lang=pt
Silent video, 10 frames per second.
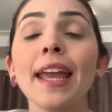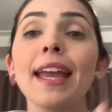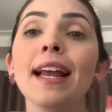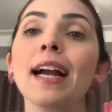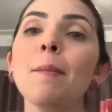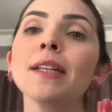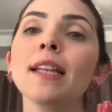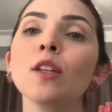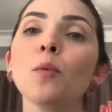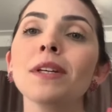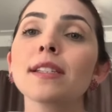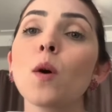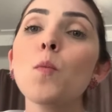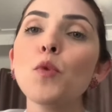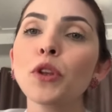ele acaba tendo uma
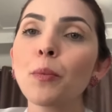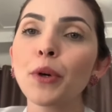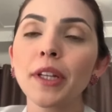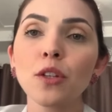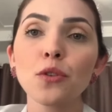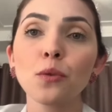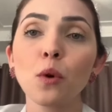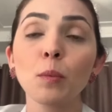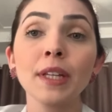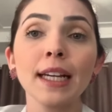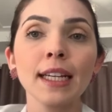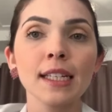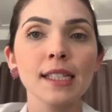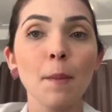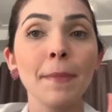ação muito importante no corpo da
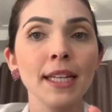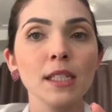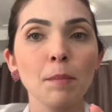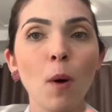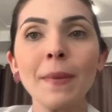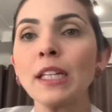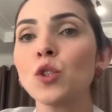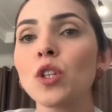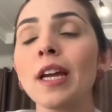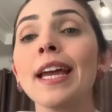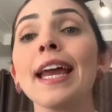criança, principalmente.